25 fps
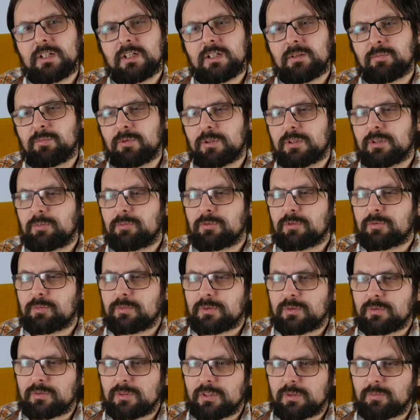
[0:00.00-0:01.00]
Moglibyśmy
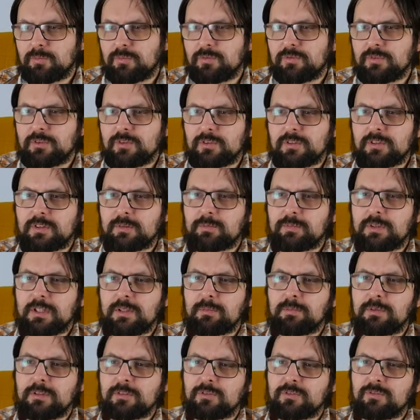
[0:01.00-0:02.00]
tutaj mówić o tym, jak
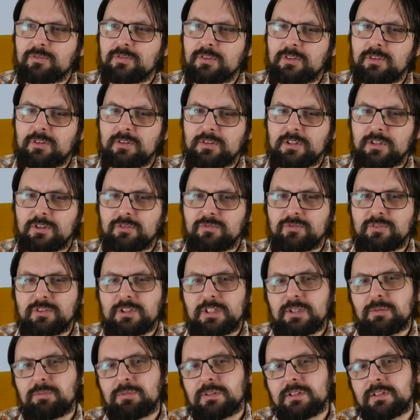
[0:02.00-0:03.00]
będzie wyglądać w
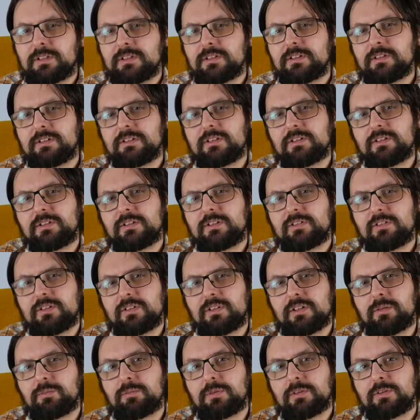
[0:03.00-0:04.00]
niebie, co
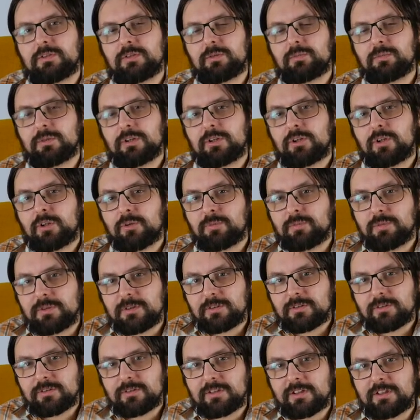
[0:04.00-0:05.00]
tam będziemy
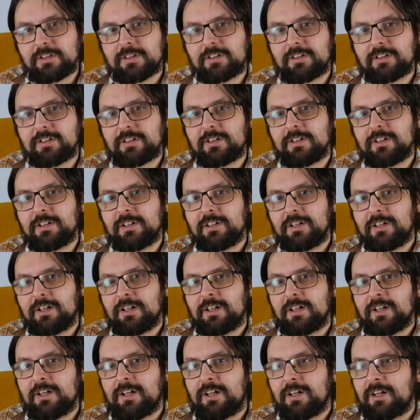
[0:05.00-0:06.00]
robić, tak?
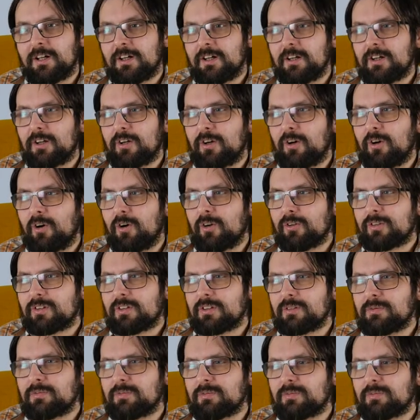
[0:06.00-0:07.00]
E, o
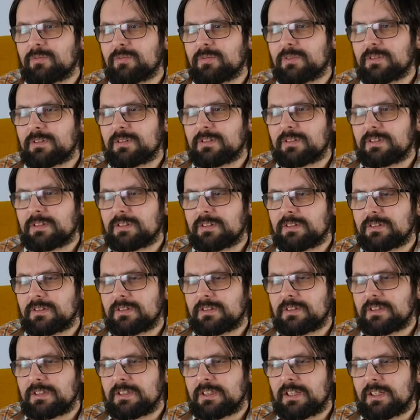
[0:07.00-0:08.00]
tym,
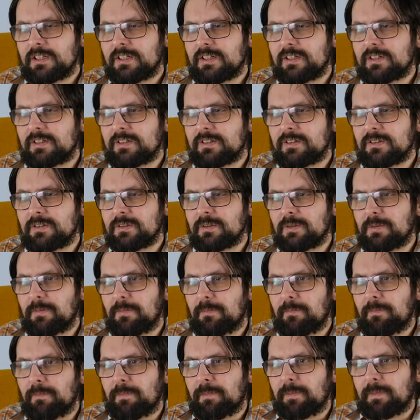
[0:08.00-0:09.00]
e, jak, e,
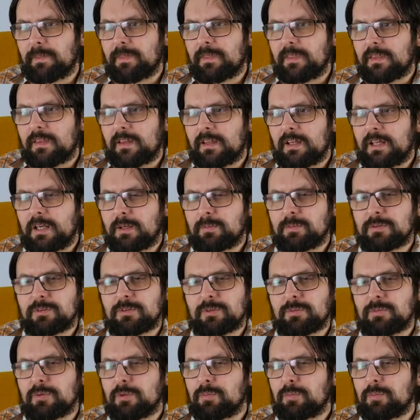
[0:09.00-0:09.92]
jak będziemy